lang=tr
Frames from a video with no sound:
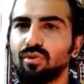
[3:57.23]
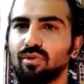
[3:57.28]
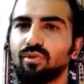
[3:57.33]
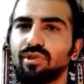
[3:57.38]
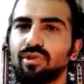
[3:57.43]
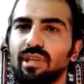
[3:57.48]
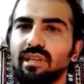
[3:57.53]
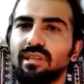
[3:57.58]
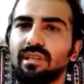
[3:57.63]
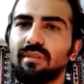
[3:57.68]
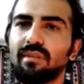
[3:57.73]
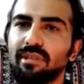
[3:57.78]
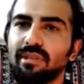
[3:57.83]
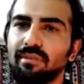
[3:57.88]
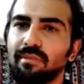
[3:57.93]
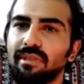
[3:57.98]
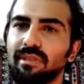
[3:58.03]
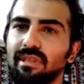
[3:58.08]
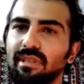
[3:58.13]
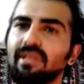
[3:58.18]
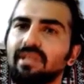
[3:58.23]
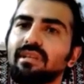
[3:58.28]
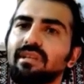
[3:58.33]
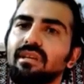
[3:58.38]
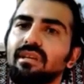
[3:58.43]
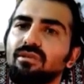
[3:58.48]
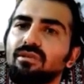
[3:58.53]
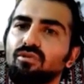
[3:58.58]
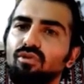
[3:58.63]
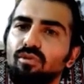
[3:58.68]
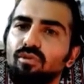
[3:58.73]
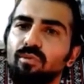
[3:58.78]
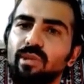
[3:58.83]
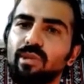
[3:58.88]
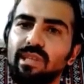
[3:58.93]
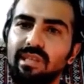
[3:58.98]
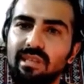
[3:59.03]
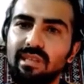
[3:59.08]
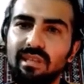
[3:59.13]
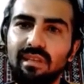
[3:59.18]
Özellikle matematikle, astronomiyle
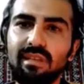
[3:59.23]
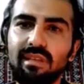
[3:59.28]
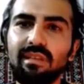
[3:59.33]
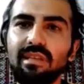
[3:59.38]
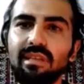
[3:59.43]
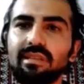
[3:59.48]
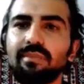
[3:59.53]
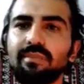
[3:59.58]
ilgilenenler